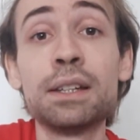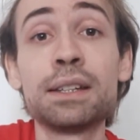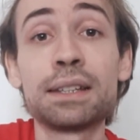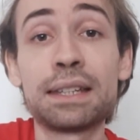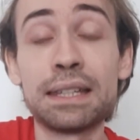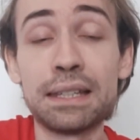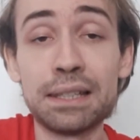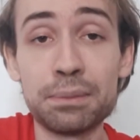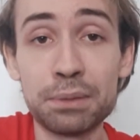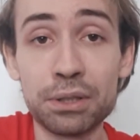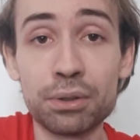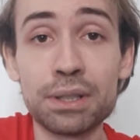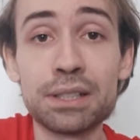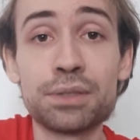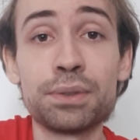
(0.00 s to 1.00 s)
que
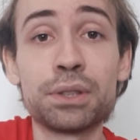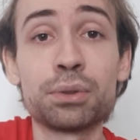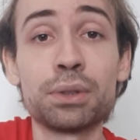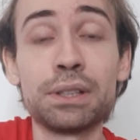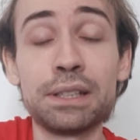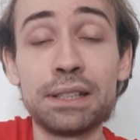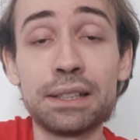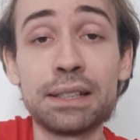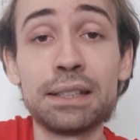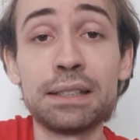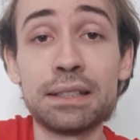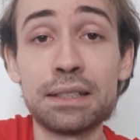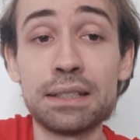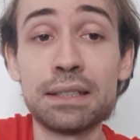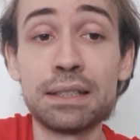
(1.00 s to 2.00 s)
eliminou a Svitolina
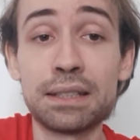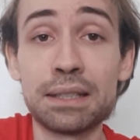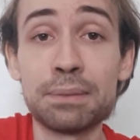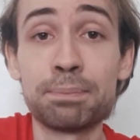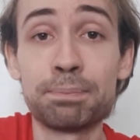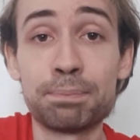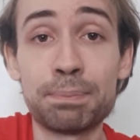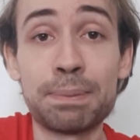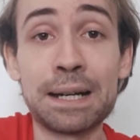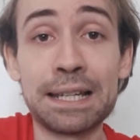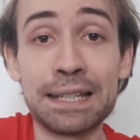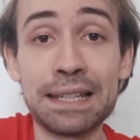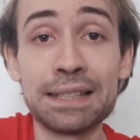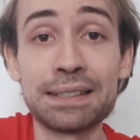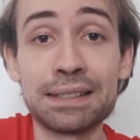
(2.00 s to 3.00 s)
e, e que
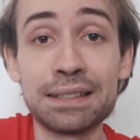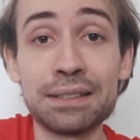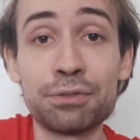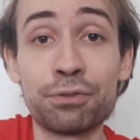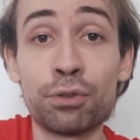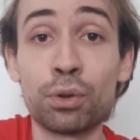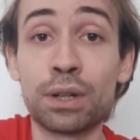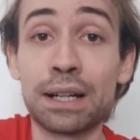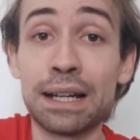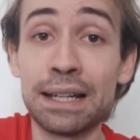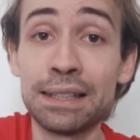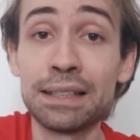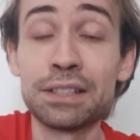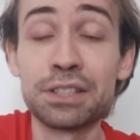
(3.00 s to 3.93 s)
parece focada,